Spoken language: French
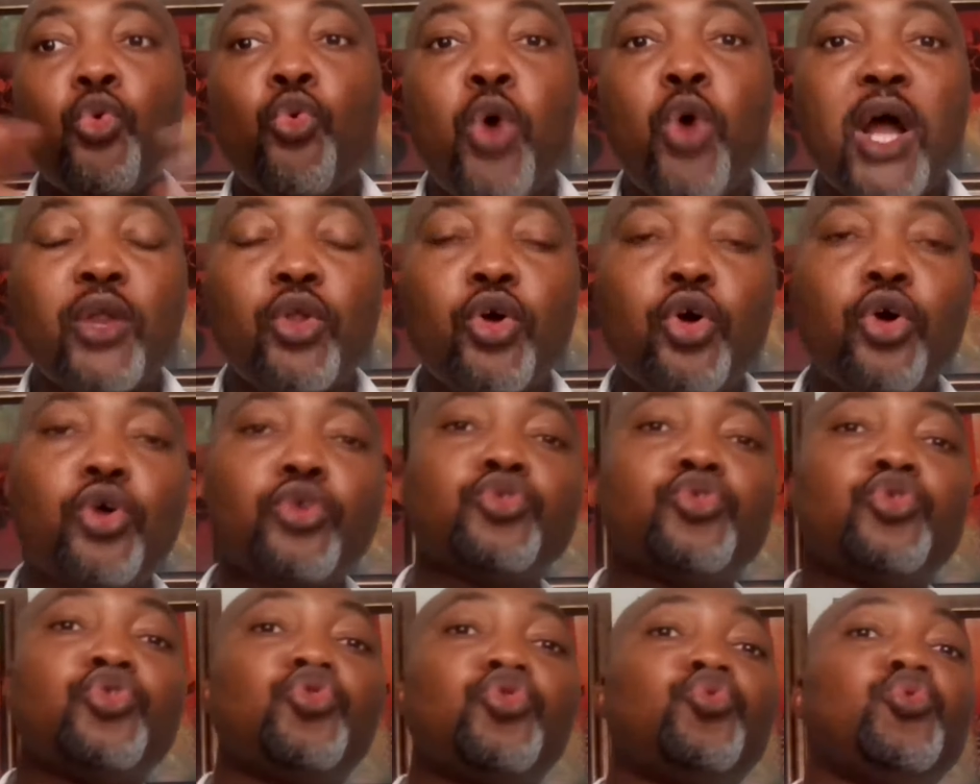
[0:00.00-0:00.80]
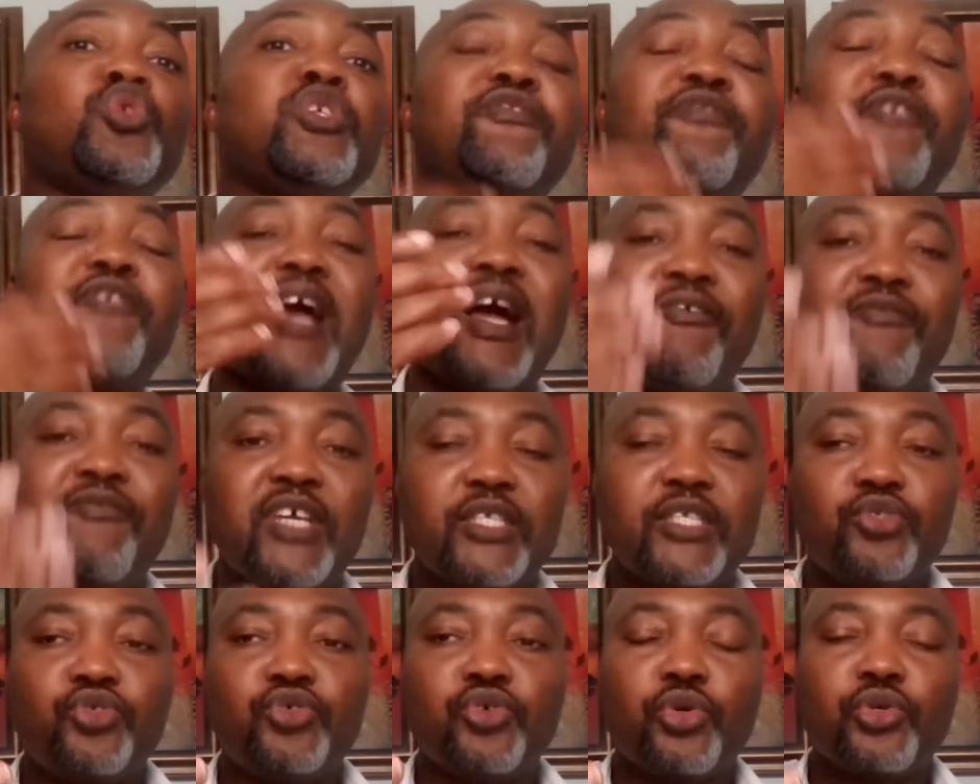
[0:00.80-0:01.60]
ou alors de suivre
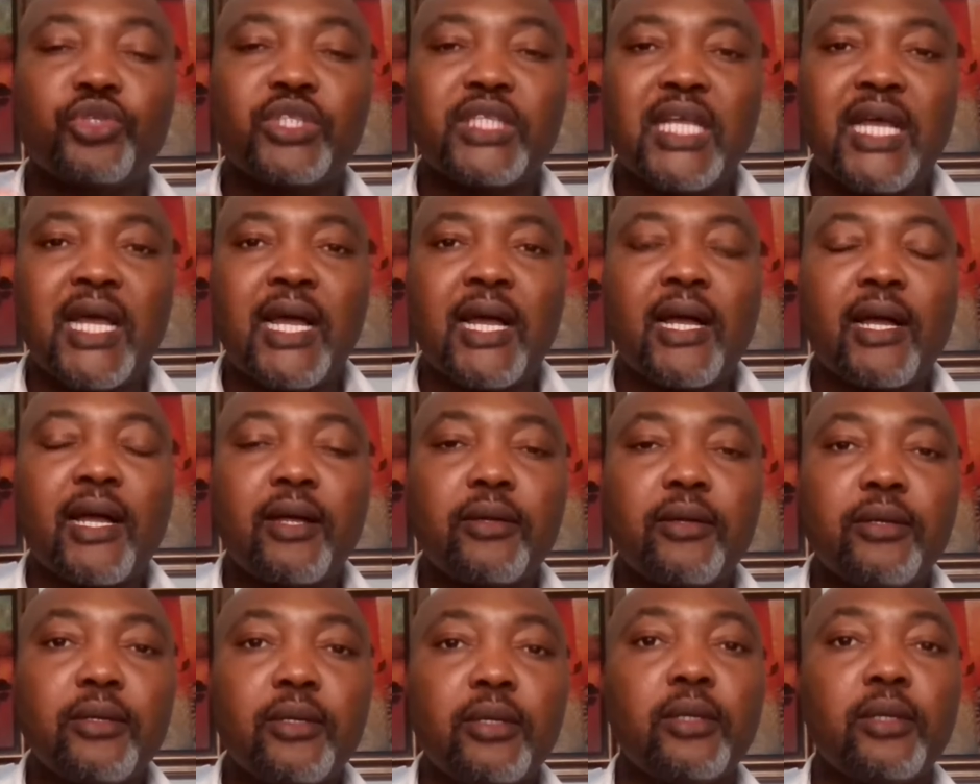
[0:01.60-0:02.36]
avec du retard.